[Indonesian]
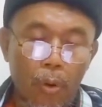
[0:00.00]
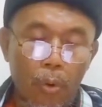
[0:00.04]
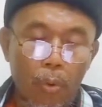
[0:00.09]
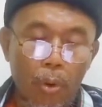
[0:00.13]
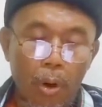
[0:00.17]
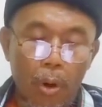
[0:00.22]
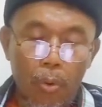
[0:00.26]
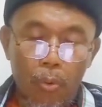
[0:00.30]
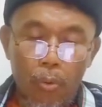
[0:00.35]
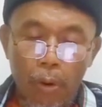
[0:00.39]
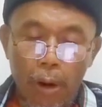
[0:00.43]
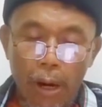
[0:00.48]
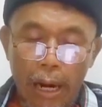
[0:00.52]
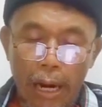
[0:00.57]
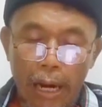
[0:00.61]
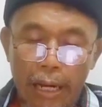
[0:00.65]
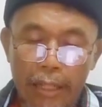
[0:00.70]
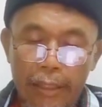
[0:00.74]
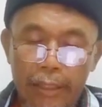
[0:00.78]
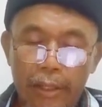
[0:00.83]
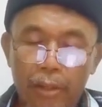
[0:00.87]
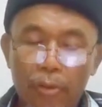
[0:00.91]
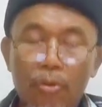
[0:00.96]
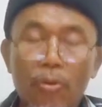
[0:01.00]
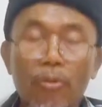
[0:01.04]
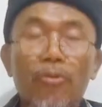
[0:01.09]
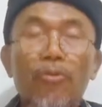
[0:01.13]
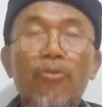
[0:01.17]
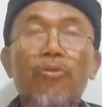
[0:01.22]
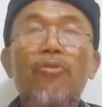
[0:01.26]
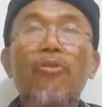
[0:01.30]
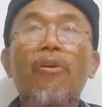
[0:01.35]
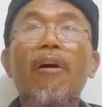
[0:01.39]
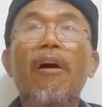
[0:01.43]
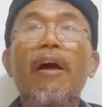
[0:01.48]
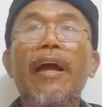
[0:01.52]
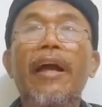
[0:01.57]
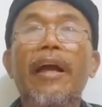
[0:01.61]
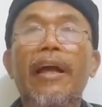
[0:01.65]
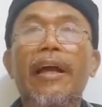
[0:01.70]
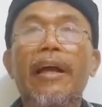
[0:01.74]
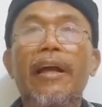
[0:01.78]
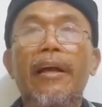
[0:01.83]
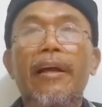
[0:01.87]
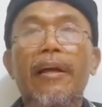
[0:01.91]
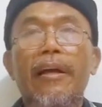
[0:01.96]
Wa huwa hadisun
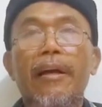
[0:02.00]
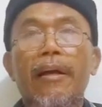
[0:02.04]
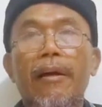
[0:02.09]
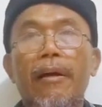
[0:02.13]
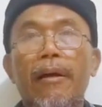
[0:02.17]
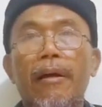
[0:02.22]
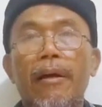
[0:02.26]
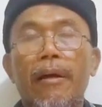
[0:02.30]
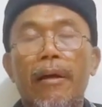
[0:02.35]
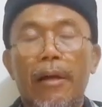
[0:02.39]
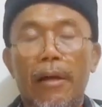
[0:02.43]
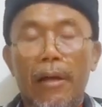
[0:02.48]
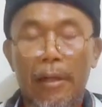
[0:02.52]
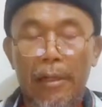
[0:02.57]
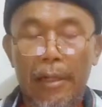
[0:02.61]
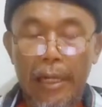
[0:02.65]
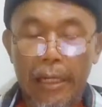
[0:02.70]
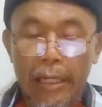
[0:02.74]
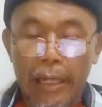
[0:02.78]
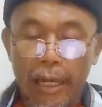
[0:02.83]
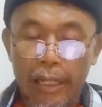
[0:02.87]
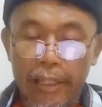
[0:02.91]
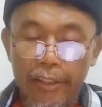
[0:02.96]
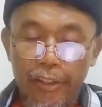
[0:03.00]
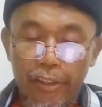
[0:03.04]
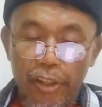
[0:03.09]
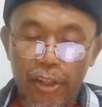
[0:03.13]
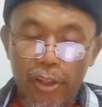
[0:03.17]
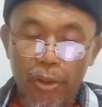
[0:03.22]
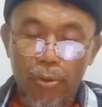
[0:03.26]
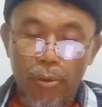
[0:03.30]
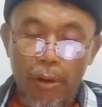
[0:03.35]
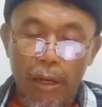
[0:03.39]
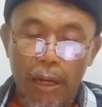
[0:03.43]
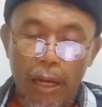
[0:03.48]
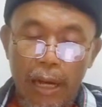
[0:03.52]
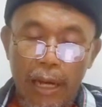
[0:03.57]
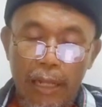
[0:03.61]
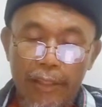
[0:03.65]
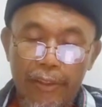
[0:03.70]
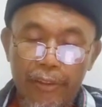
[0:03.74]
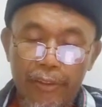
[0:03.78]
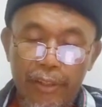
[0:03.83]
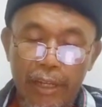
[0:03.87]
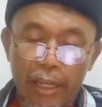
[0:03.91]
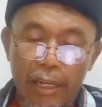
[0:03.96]
sahih. Dan hadis itu
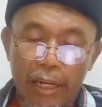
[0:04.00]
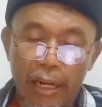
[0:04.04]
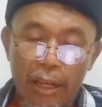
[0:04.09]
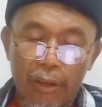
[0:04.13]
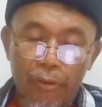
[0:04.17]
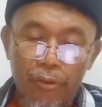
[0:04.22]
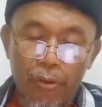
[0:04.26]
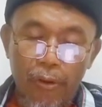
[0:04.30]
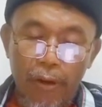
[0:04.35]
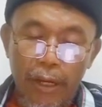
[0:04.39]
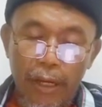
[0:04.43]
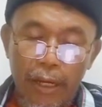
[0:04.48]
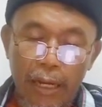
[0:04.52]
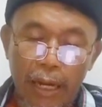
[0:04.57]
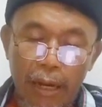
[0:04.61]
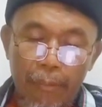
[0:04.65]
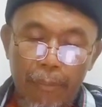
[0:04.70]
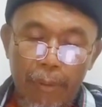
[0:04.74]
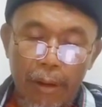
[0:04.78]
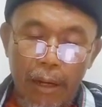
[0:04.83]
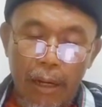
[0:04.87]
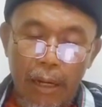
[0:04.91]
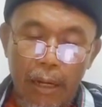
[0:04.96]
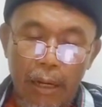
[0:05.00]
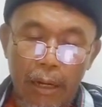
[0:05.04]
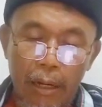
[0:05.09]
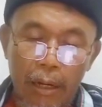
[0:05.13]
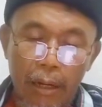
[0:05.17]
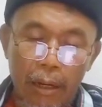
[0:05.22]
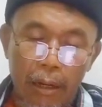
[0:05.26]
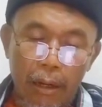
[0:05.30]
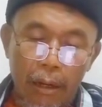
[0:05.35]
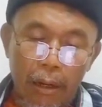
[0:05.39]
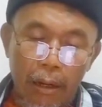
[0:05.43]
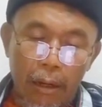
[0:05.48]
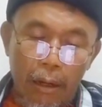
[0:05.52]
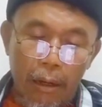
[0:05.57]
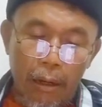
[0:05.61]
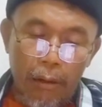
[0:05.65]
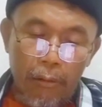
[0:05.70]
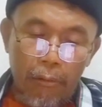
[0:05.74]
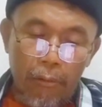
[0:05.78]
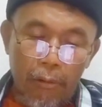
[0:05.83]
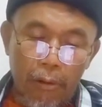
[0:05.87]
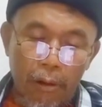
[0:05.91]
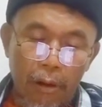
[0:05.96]
hadisnya adalah sahih kama
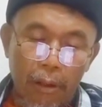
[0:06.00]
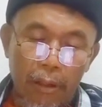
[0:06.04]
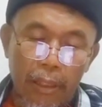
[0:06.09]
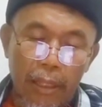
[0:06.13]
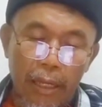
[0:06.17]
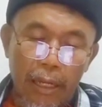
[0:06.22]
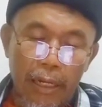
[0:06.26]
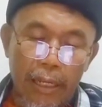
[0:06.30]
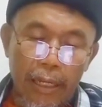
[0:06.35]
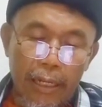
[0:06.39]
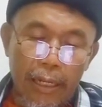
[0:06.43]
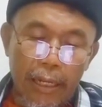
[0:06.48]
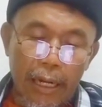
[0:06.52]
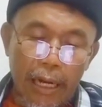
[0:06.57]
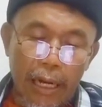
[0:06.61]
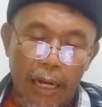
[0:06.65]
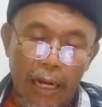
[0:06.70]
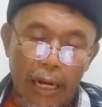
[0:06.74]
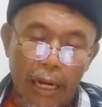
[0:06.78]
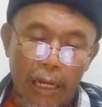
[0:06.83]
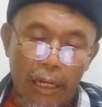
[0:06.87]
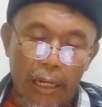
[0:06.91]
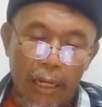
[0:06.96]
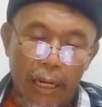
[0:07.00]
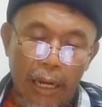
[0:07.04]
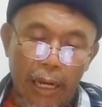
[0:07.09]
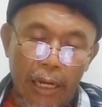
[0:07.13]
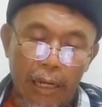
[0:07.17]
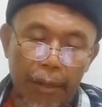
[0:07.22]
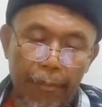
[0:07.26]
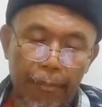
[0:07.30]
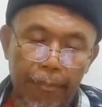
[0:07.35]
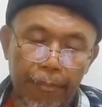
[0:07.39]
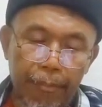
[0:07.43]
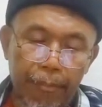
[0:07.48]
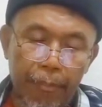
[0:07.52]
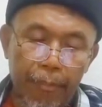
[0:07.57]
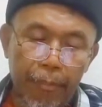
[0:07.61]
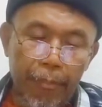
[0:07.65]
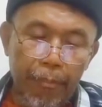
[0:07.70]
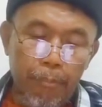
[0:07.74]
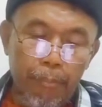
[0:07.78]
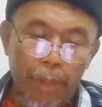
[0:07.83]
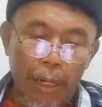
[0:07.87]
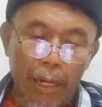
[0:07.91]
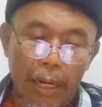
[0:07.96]
aqra dalika ahlul alam
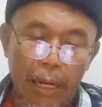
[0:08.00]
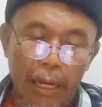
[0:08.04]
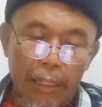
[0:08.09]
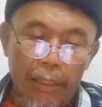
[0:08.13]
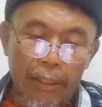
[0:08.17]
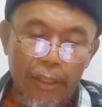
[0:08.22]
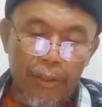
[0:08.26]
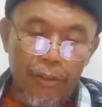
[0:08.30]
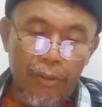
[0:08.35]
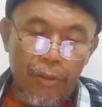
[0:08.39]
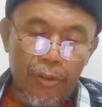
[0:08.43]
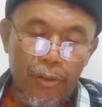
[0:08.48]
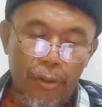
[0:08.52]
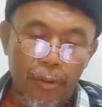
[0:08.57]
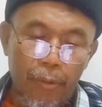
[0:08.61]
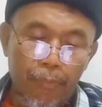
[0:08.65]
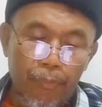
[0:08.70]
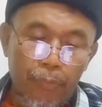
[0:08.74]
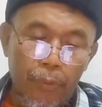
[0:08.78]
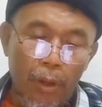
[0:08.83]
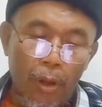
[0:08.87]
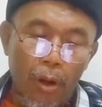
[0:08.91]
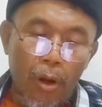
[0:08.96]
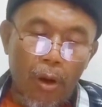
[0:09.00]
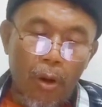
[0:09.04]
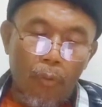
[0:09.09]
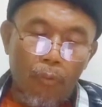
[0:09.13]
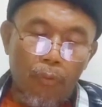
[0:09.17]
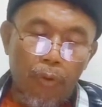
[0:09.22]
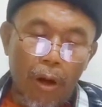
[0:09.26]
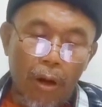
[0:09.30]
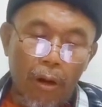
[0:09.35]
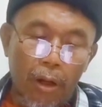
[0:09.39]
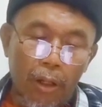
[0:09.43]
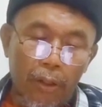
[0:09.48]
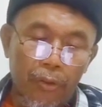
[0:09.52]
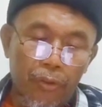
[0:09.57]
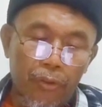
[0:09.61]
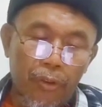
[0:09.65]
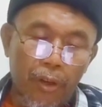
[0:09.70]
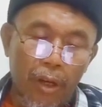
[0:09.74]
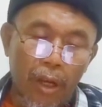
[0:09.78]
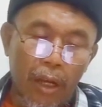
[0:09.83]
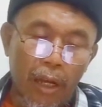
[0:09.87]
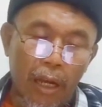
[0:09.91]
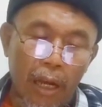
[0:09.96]
bil hadis. Faqad
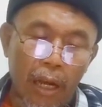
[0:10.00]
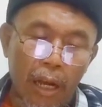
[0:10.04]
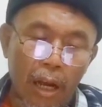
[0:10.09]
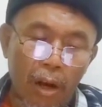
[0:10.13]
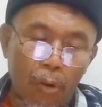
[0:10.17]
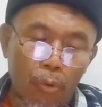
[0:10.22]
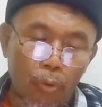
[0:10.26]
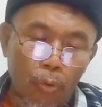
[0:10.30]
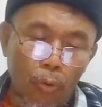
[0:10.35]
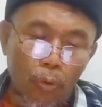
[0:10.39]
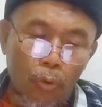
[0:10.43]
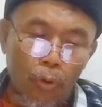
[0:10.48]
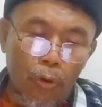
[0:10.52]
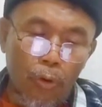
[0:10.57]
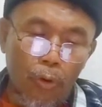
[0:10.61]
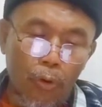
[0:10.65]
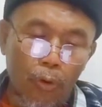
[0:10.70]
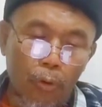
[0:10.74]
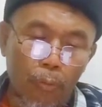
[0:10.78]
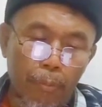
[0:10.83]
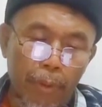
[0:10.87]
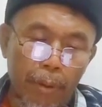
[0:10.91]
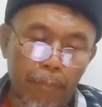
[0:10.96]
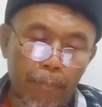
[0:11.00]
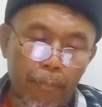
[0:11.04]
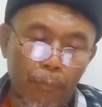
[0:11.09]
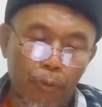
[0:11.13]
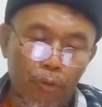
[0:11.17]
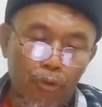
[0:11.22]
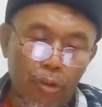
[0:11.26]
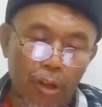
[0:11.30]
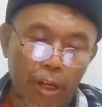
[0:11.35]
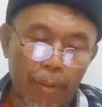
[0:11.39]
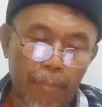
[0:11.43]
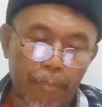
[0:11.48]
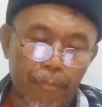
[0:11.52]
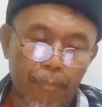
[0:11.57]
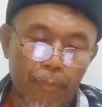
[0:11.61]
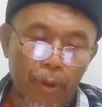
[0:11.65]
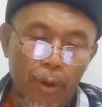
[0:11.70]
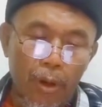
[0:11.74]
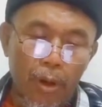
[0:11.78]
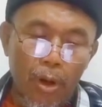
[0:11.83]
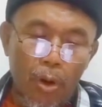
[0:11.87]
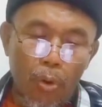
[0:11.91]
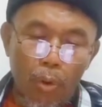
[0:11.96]
sahahahu kullu min Muslim
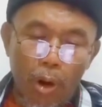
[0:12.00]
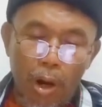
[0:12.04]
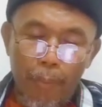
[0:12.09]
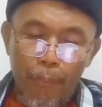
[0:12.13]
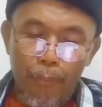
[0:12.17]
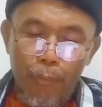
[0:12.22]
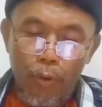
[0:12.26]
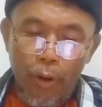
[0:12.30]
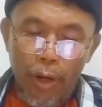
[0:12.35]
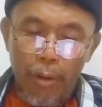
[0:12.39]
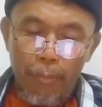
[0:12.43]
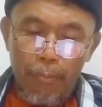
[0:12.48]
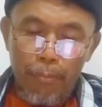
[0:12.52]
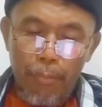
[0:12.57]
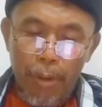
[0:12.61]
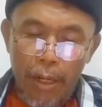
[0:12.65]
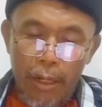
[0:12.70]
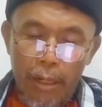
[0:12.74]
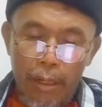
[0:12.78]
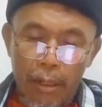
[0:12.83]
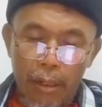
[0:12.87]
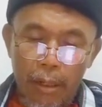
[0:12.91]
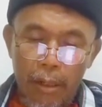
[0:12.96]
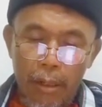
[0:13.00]
wa Ibnu Hibban